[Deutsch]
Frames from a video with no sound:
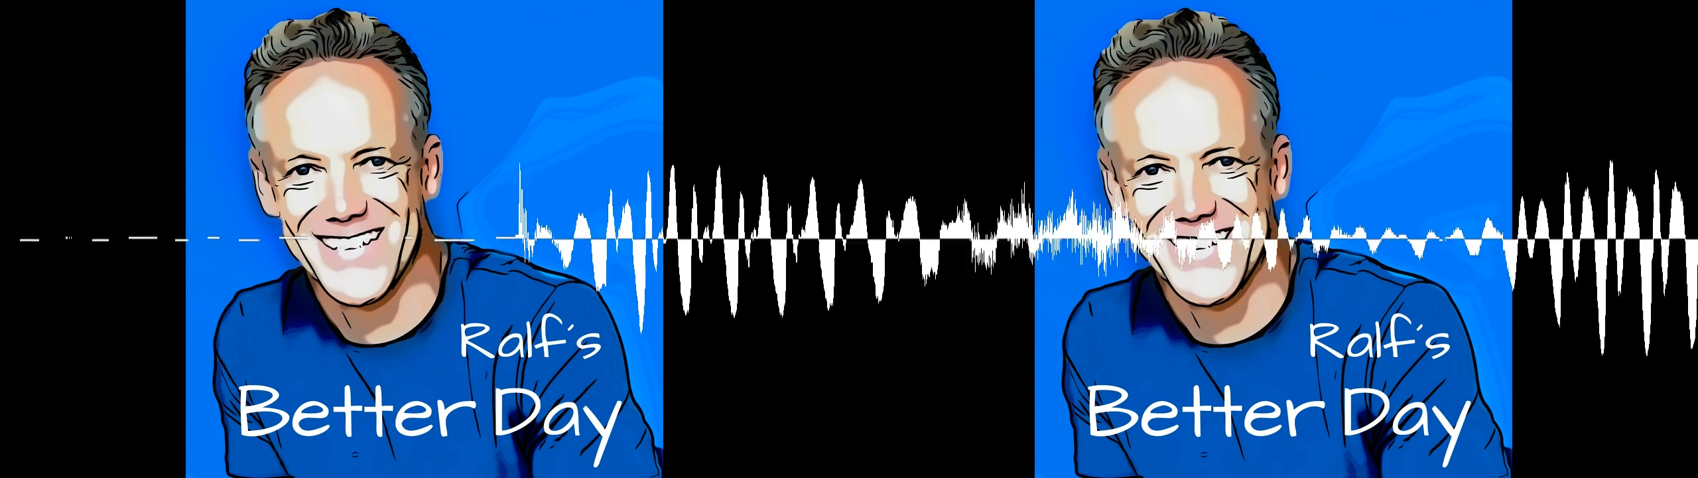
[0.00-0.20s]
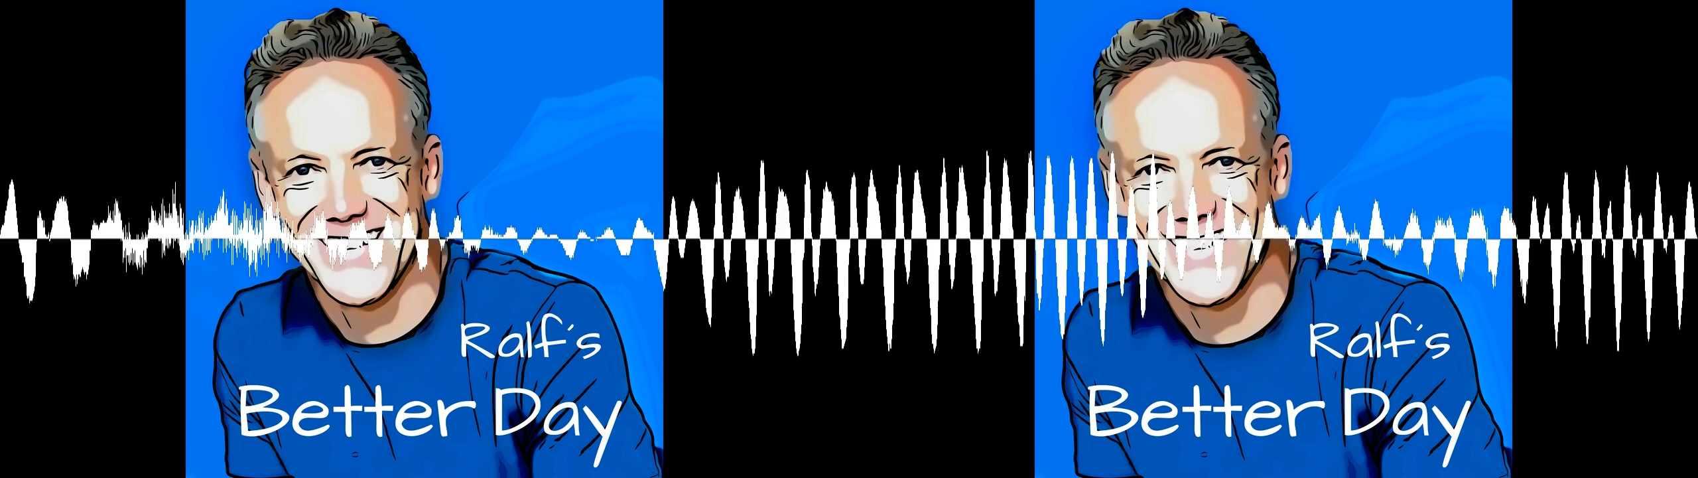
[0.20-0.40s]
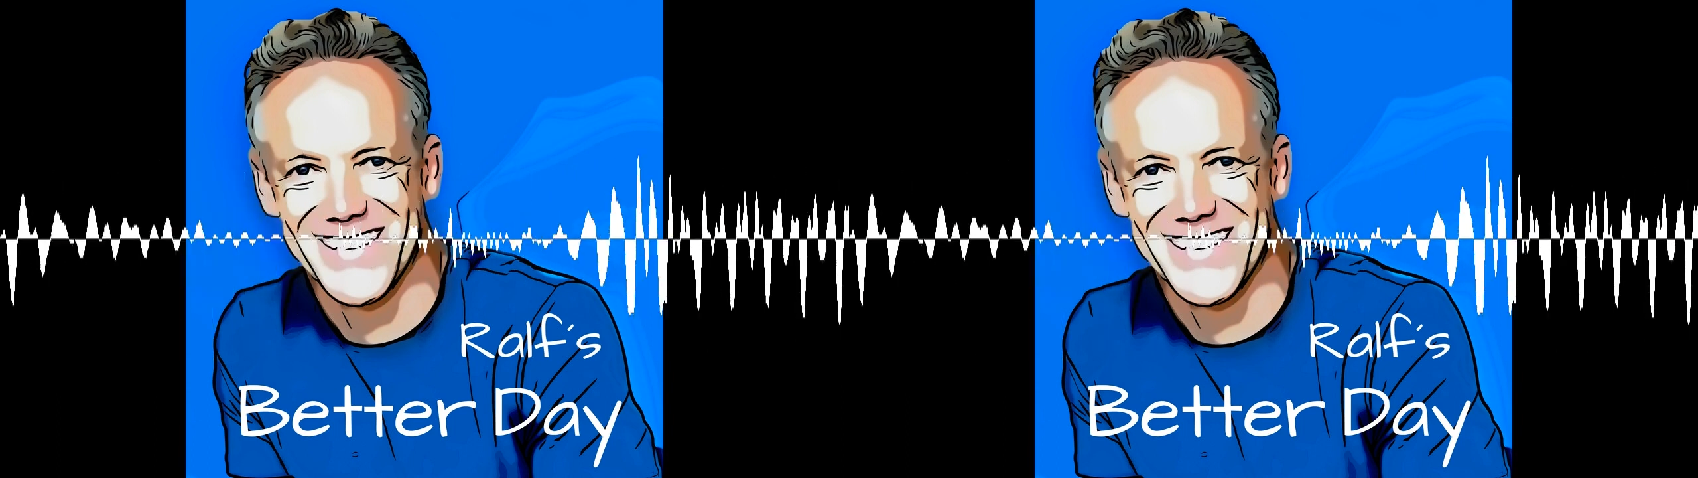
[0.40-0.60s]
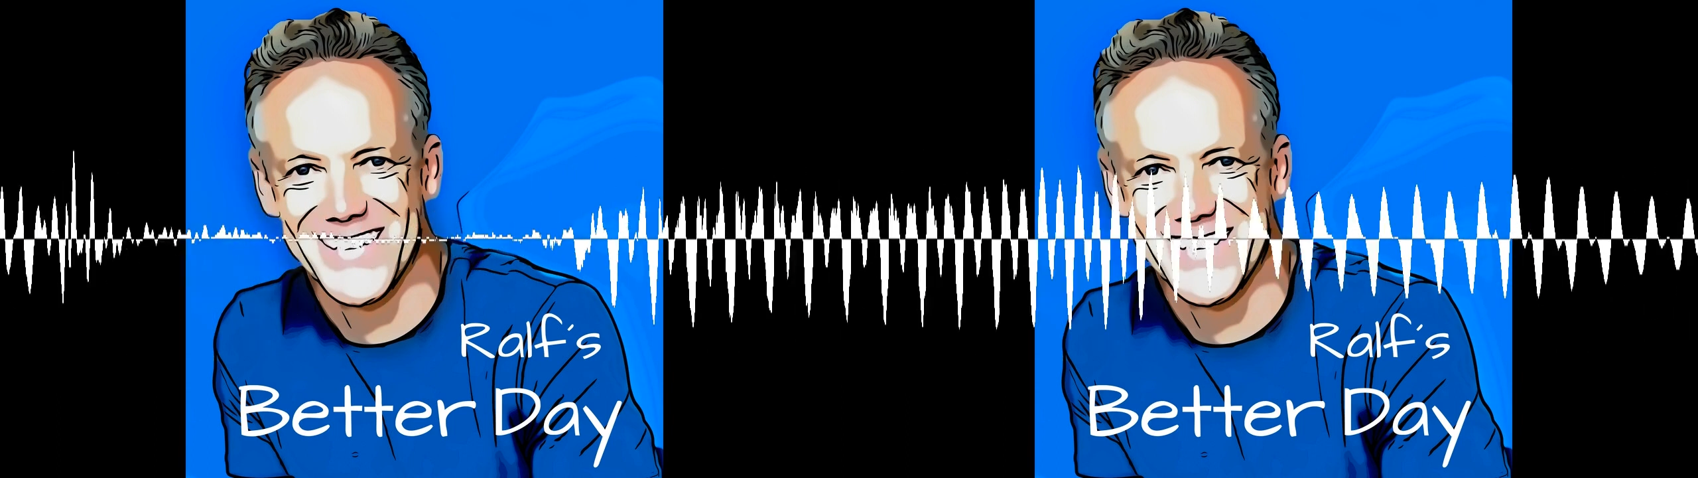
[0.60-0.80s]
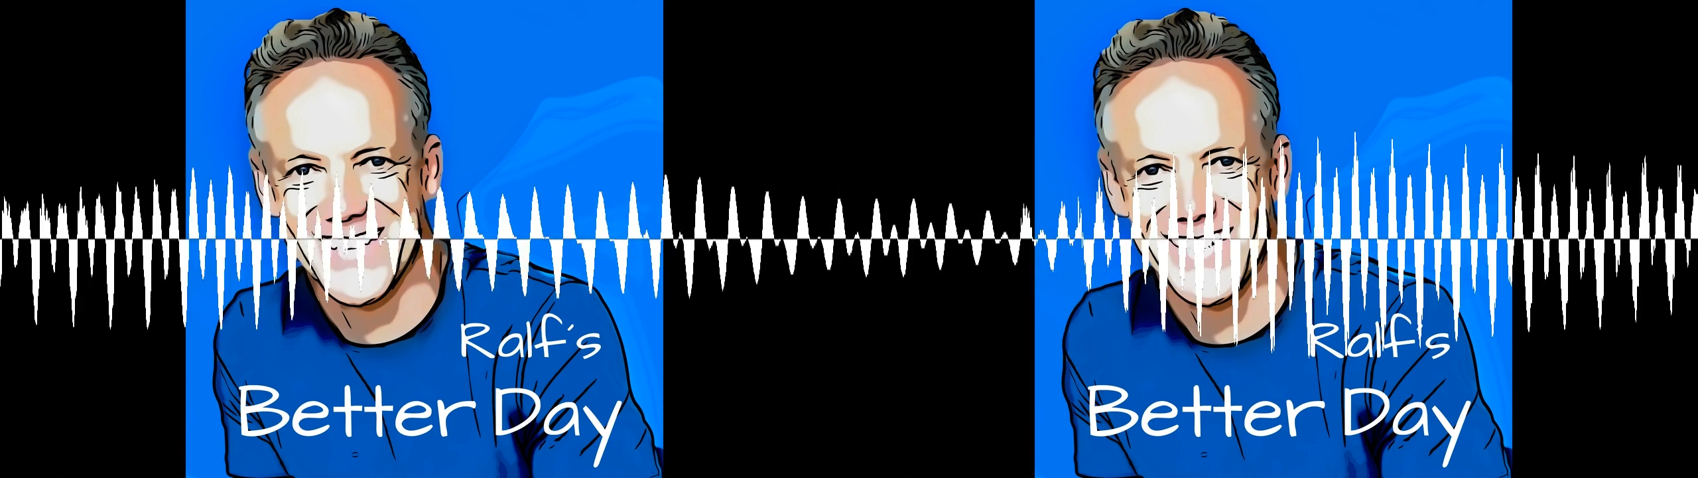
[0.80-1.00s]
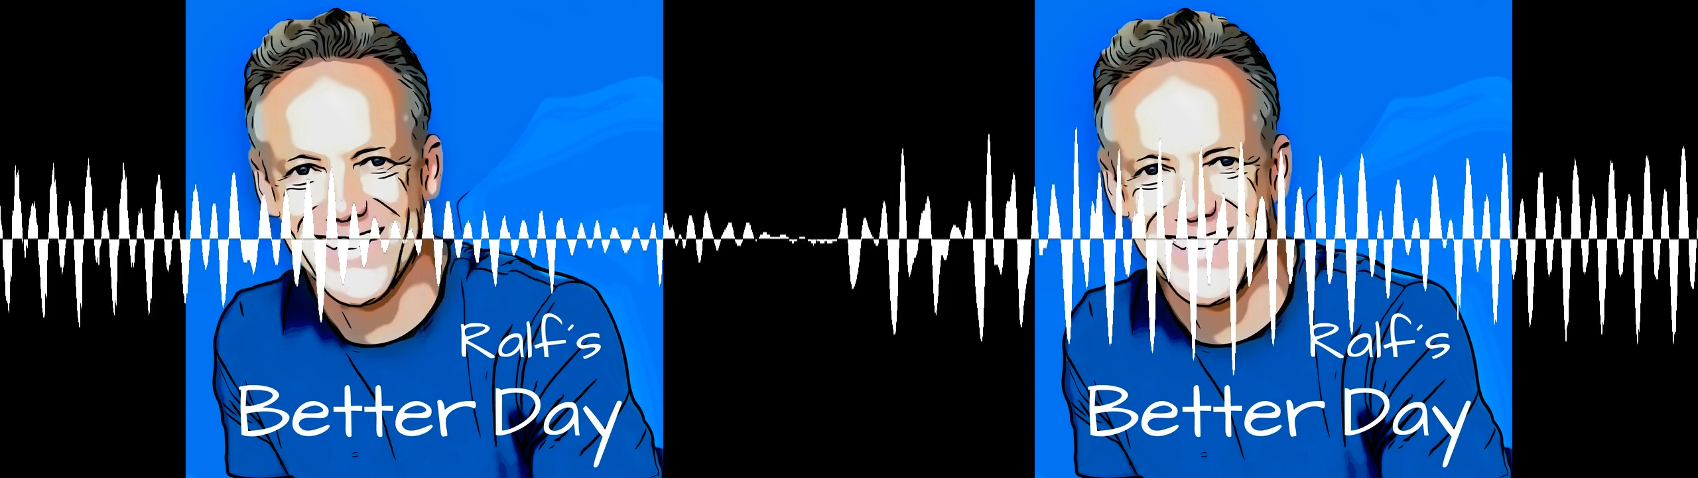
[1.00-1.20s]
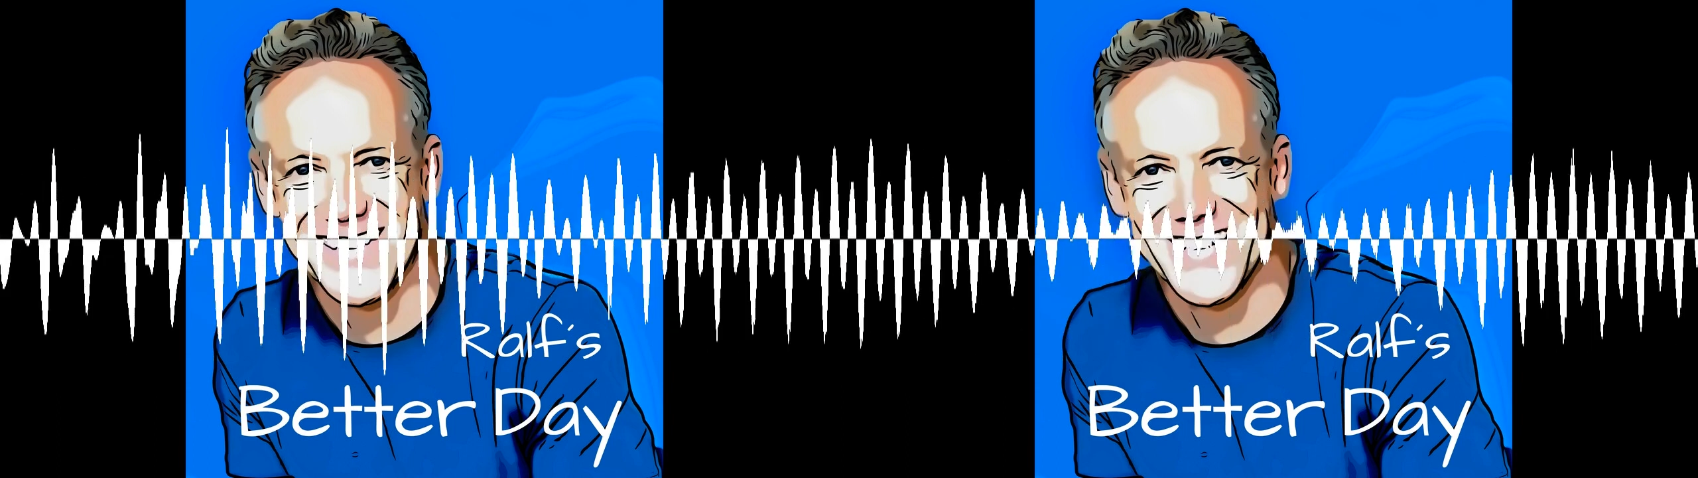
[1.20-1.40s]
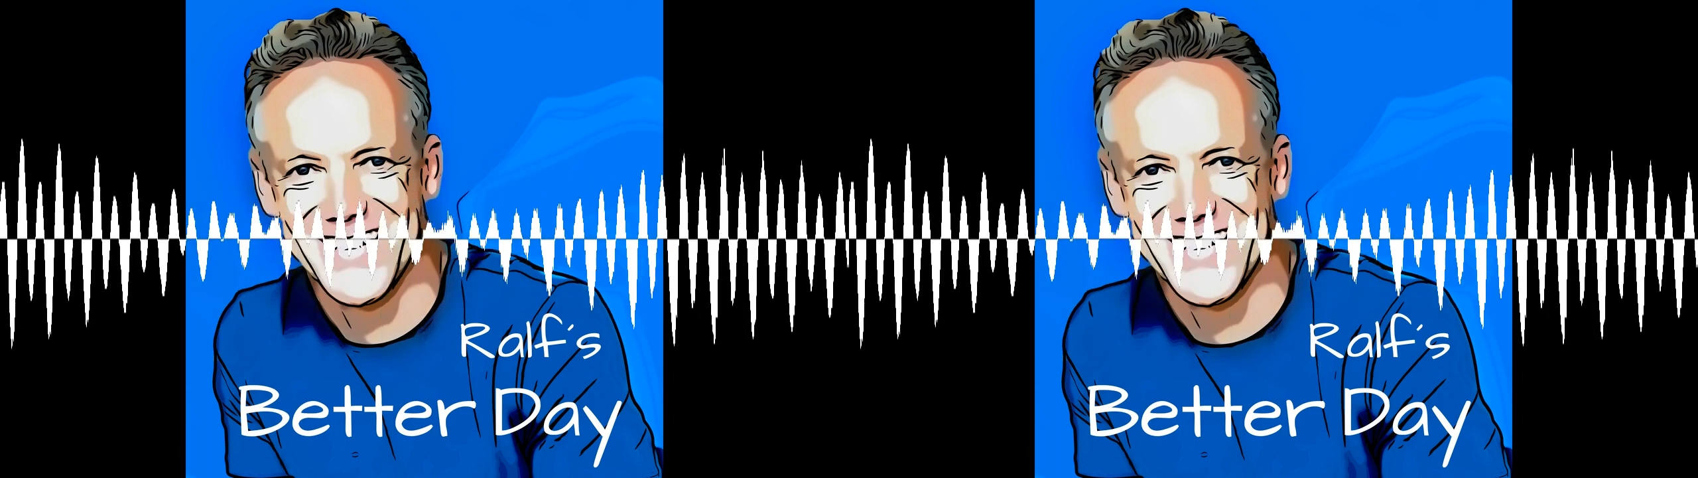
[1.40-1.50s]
Das Risiko eingehen ohne